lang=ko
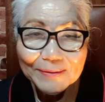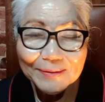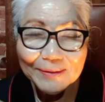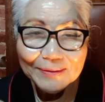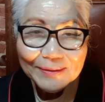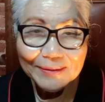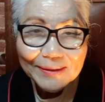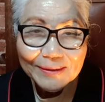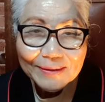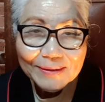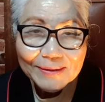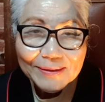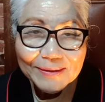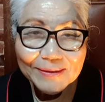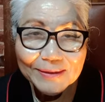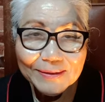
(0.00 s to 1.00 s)
아,
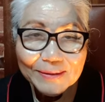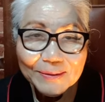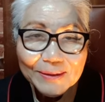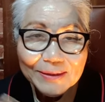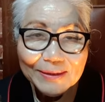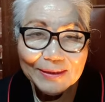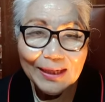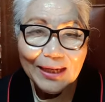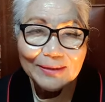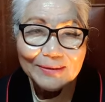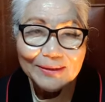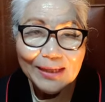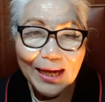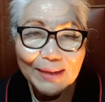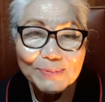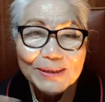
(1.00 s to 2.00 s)
가,
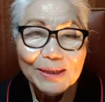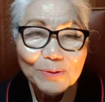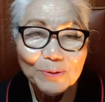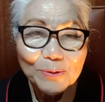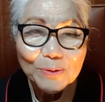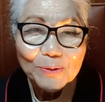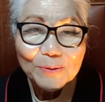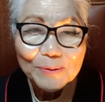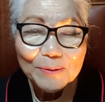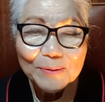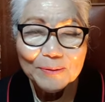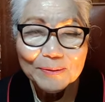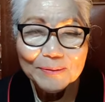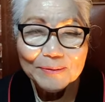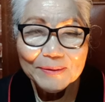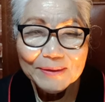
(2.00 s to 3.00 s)
감사로
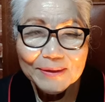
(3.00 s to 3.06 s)
어,